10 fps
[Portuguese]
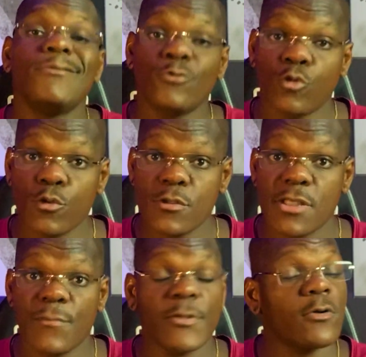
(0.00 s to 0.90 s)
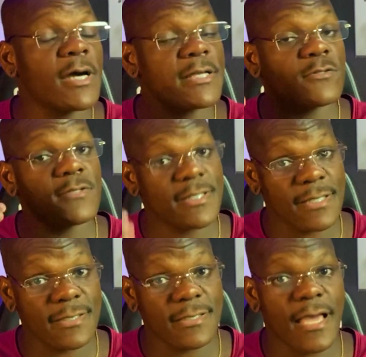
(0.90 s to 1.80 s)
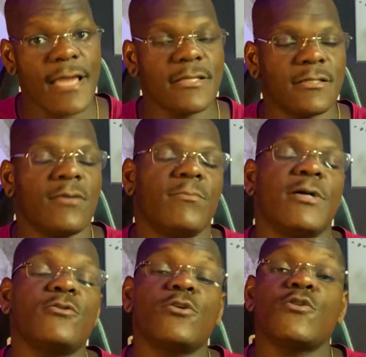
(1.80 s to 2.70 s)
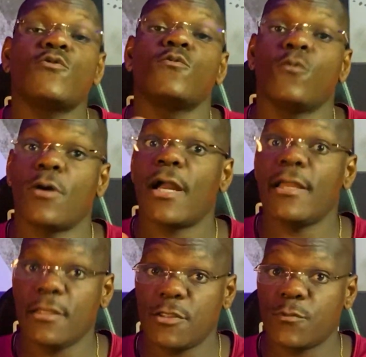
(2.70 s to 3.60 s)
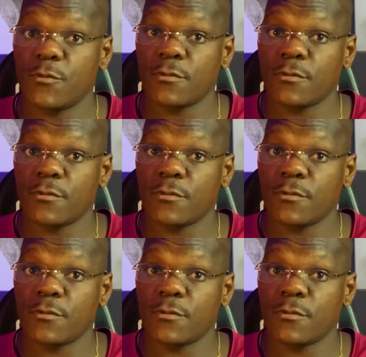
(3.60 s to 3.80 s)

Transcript: todos os aminoácidos essenciais para o nosso organismo.